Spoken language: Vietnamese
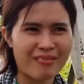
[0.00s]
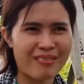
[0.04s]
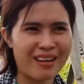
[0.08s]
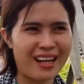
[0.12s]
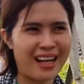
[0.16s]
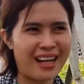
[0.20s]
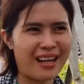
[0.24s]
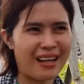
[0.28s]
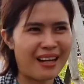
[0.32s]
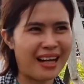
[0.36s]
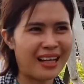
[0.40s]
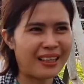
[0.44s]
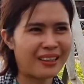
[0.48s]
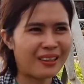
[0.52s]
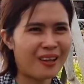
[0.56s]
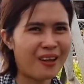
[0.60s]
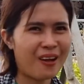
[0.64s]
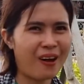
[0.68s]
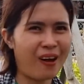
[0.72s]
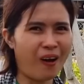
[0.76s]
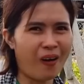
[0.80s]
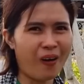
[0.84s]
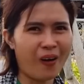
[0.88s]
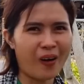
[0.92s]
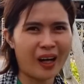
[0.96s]
và anh
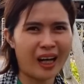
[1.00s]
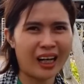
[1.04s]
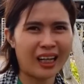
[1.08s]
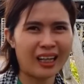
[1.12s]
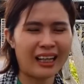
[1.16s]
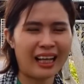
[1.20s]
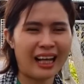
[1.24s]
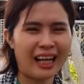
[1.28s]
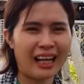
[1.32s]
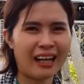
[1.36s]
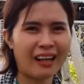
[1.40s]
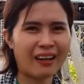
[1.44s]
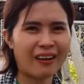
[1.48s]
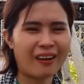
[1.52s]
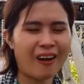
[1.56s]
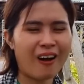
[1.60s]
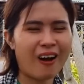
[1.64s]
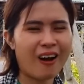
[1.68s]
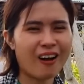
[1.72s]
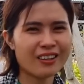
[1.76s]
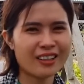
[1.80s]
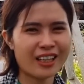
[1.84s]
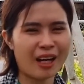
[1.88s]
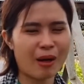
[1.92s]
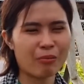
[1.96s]
có hỏi Hoàng Anh là
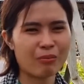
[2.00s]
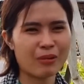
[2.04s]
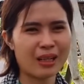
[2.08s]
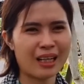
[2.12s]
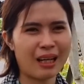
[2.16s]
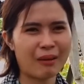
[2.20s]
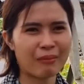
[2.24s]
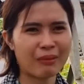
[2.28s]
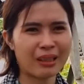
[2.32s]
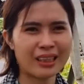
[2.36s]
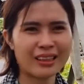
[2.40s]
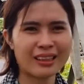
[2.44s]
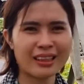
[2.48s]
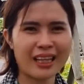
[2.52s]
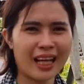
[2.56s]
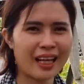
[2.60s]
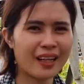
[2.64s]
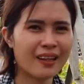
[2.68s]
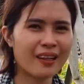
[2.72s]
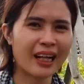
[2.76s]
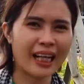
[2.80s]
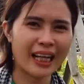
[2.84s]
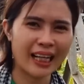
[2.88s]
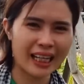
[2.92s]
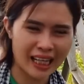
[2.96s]
có trồng để làm kinh
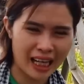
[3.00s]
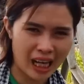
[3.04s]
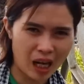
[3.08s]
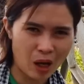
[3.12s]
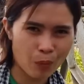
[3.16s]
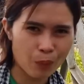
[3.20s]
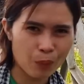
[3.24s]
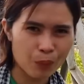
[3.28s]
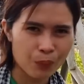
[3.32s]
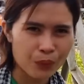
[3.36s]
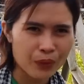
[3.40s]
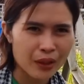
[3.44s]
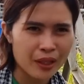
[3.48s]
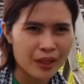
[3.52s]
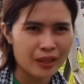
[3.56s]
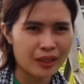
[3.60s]
tế được hay không